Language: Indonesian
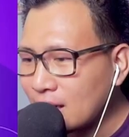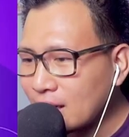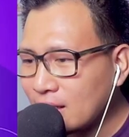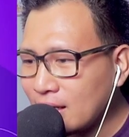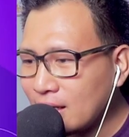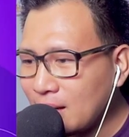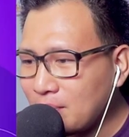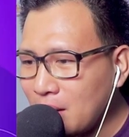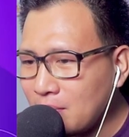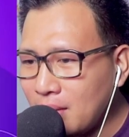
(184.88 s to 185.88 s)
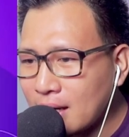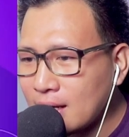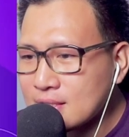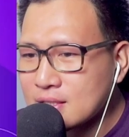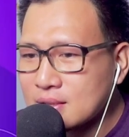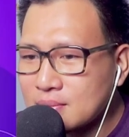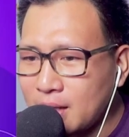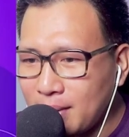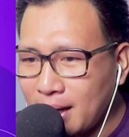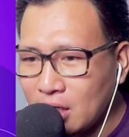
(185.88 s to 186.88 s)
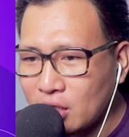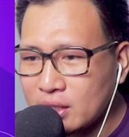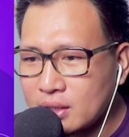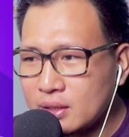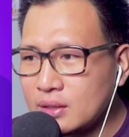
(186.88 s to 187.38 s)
Oke, ini ada mbak-mbak guys main balon.